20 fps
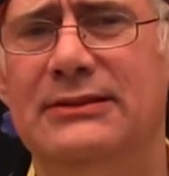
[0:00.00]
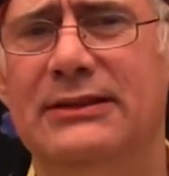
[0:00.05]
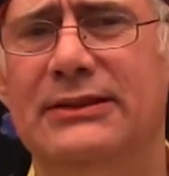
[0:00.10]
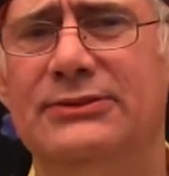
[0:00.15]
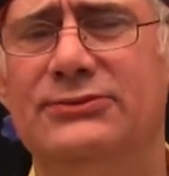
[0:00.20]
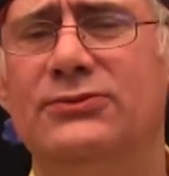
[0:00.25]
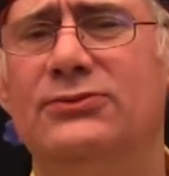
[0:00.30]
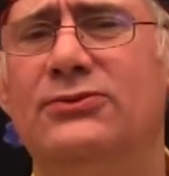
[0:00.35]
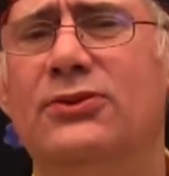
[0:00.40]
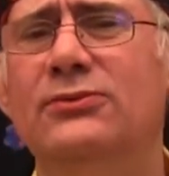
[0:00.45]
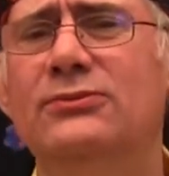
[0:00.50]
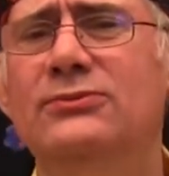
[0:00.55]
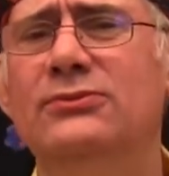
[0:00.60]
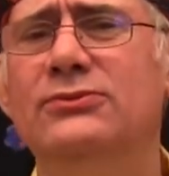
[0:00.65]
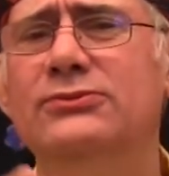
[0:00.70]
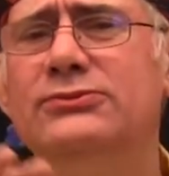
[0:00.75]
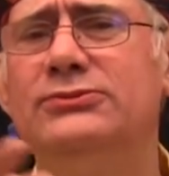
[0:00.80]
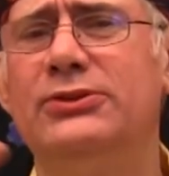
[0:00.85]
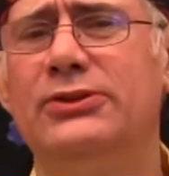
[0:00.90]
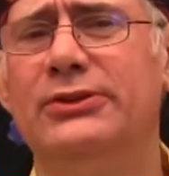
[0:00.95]
Es un
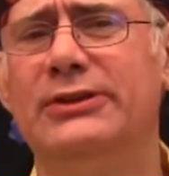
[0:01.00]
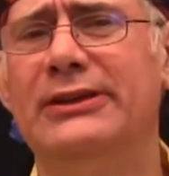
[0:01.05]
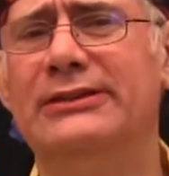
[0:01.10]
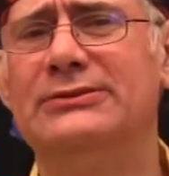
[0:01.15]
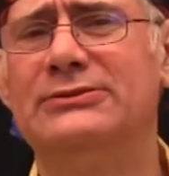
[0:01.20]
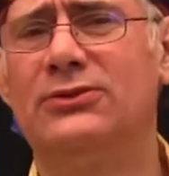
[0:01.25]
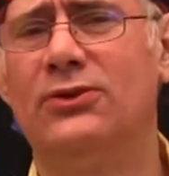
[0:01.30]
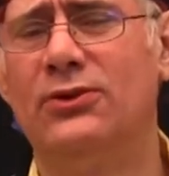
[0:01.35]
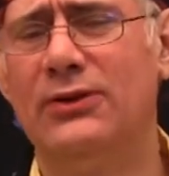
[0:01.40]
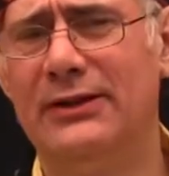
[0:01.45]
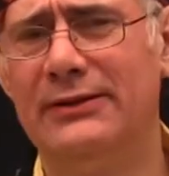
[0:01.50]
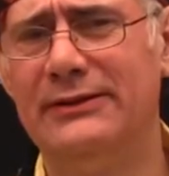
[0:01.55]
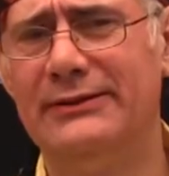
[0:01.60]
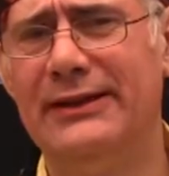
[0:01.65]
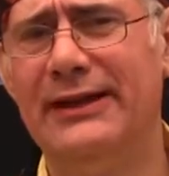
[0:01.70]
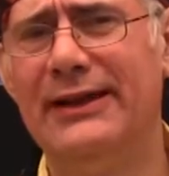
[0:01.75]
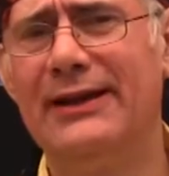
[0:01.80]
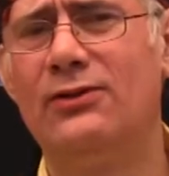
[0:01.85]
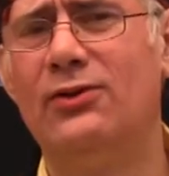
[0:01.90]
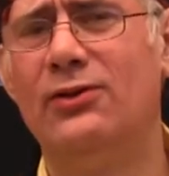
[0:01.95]
conjunto de,
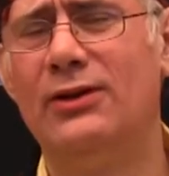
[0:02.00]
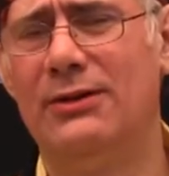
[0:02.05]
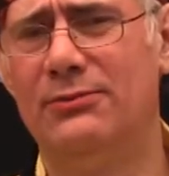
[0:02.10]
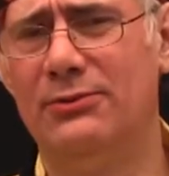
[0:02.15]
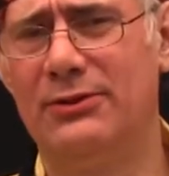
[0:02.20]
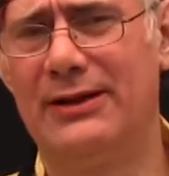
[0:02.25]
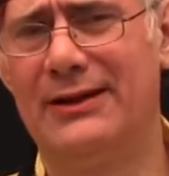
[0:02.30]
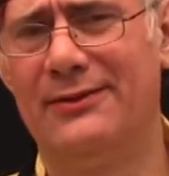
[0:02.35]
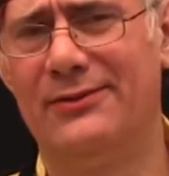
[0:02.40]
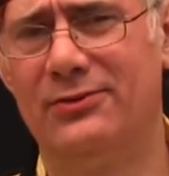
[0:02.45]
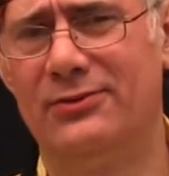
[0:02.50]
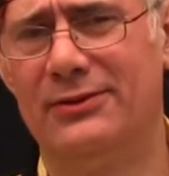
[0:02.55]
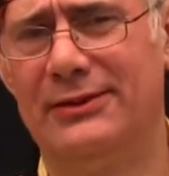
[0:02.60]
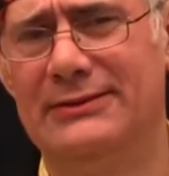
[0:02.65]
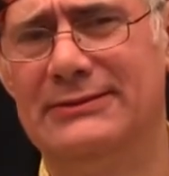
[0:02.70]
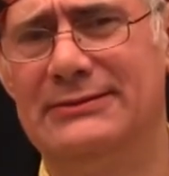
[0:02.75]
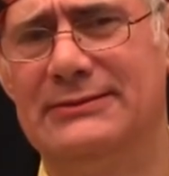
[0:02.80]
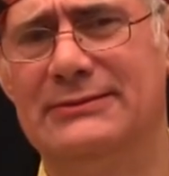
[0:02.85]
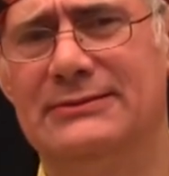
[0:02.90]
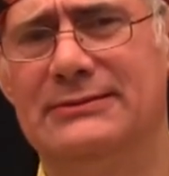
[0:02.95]
de
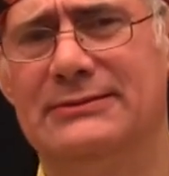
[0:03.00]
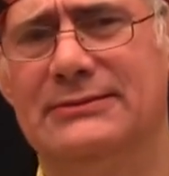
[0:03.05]
colaboradores.